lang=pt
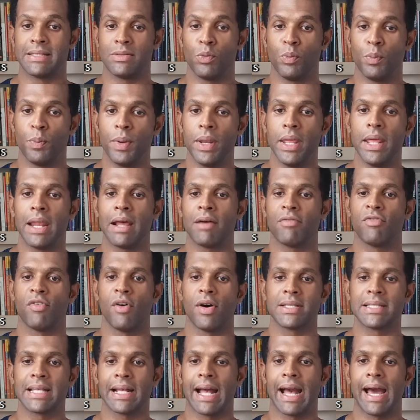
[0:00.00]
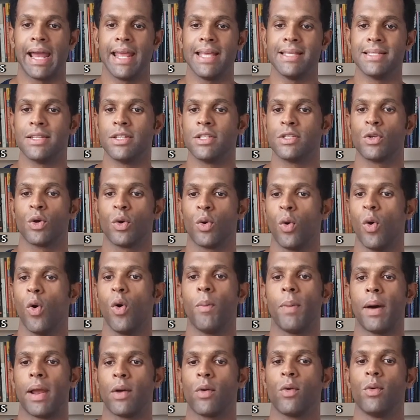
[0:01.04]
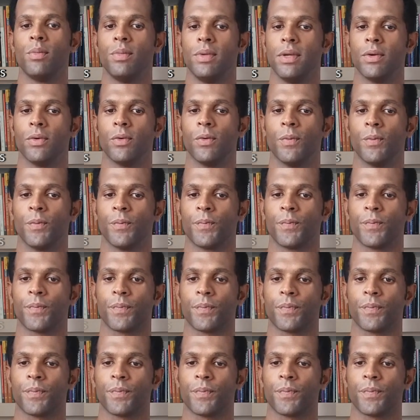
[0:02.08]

para suprir a vossa carência de socorro para comigo.